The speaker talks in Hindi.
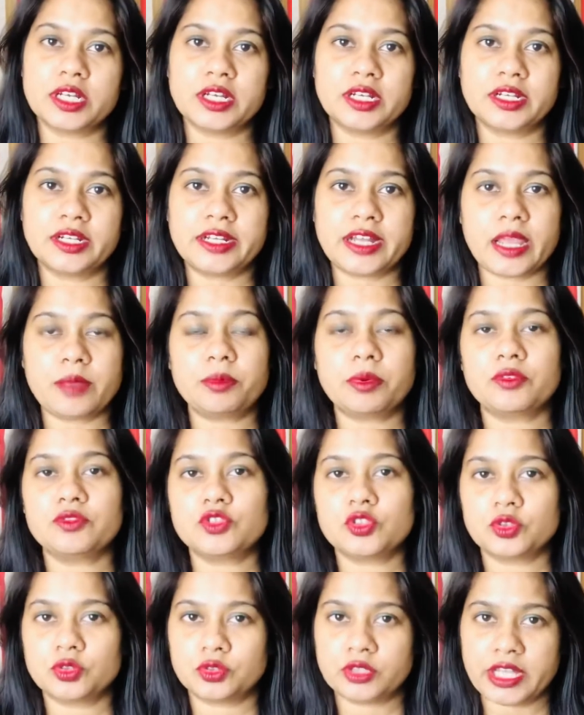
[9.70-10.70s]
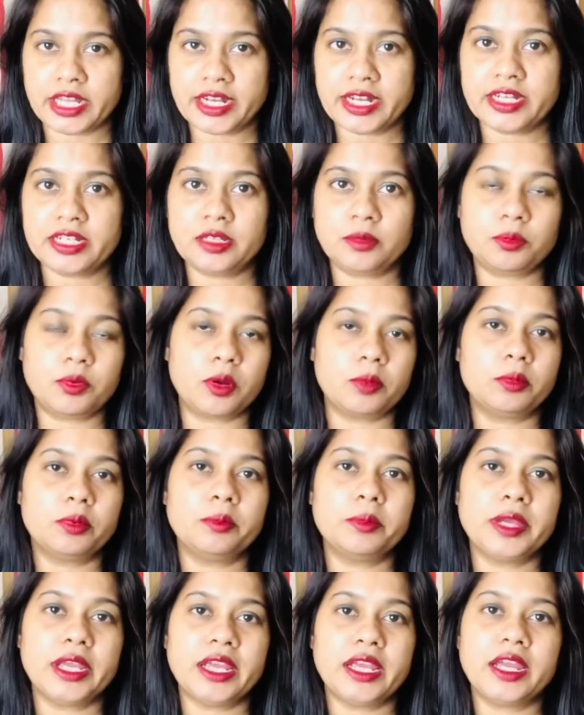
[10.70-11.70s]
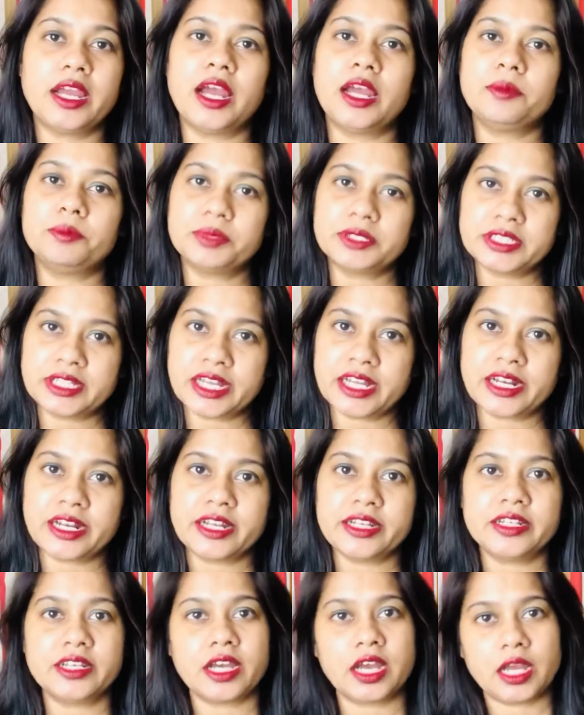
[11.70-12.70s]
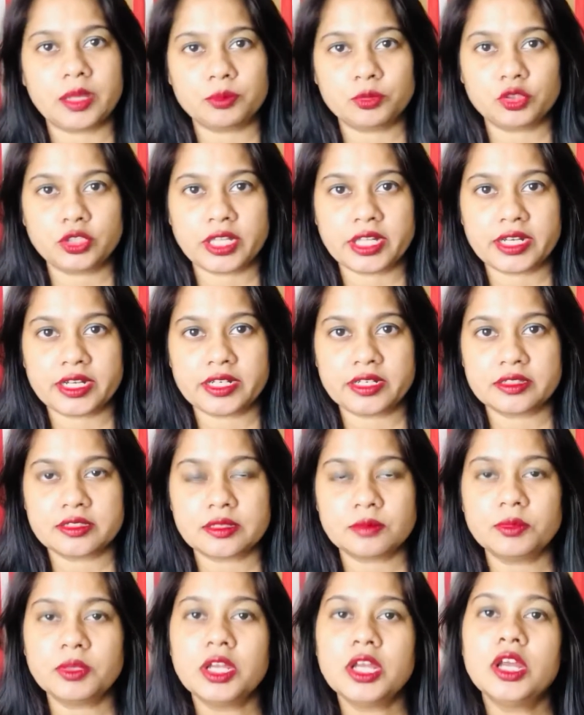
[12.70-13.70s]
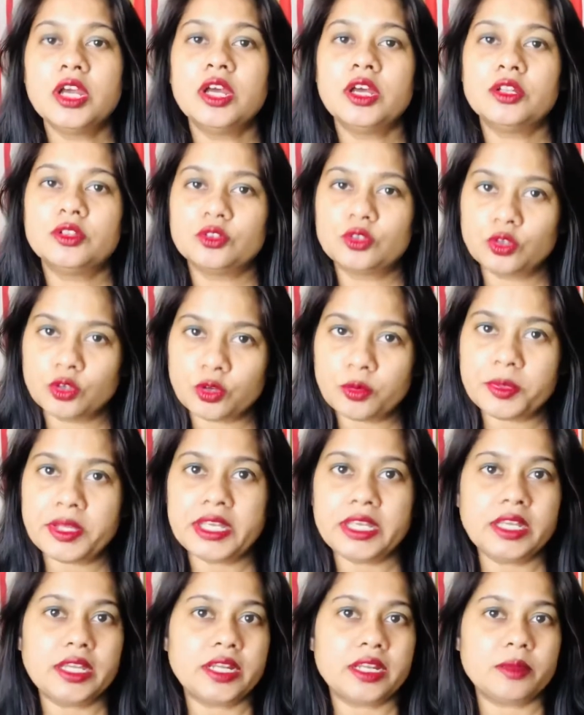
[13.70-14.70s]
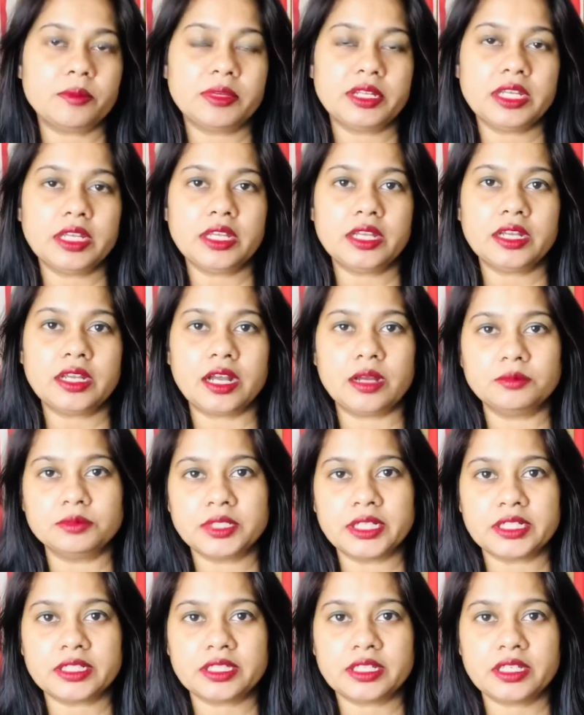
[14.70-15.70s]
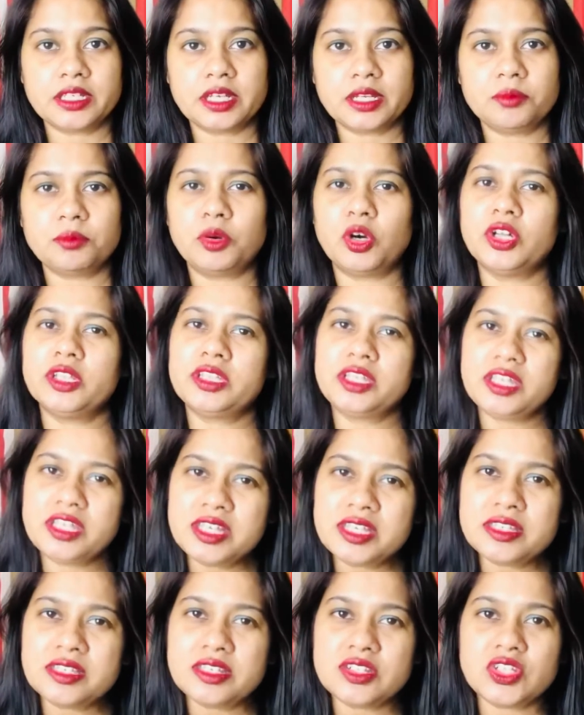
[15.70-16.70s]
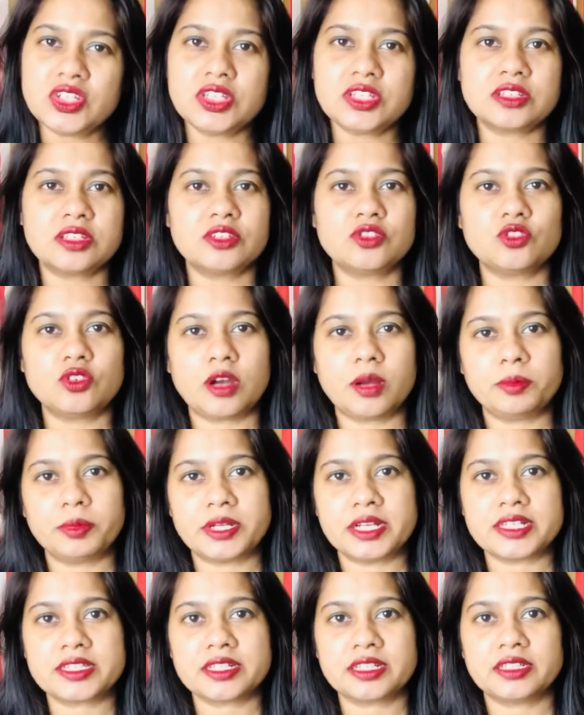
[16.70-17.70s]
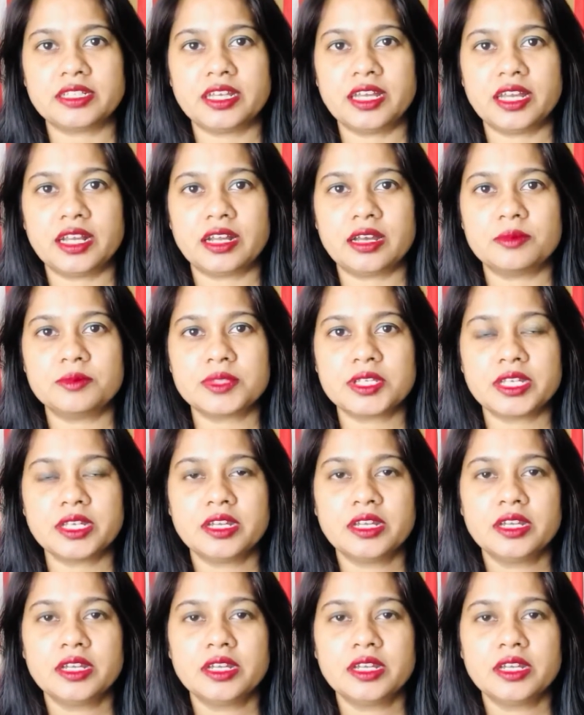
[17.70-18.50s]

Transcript: टाइप uh, ऑफ जो थायराइड की प्रॉब्लम है हाइपरथायराइड या हाइपोथायराइडिज्म दोनों में ये रेमेडी काम करती है बहुत ही इजी चीज़ है जो आप कर सकते हैं आराम से